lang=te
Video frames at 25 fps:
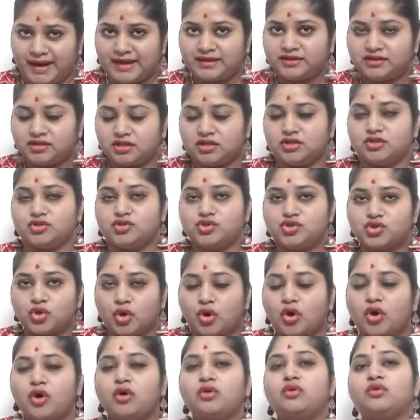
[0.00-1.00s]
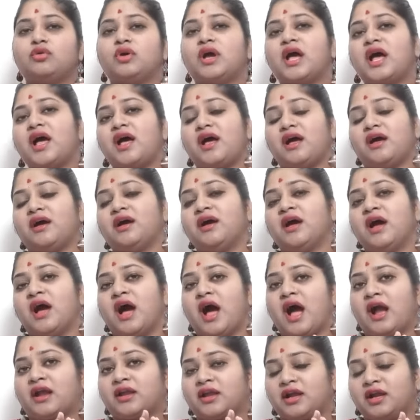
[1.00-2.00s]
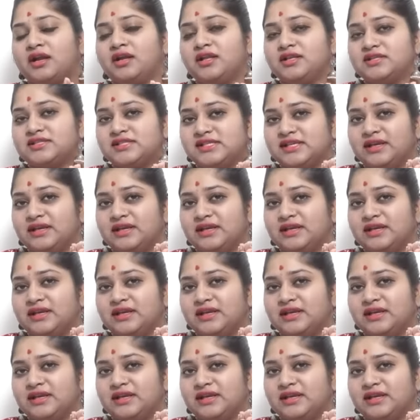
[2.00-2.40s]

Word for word: బట్ జోరుగా అక్కడనే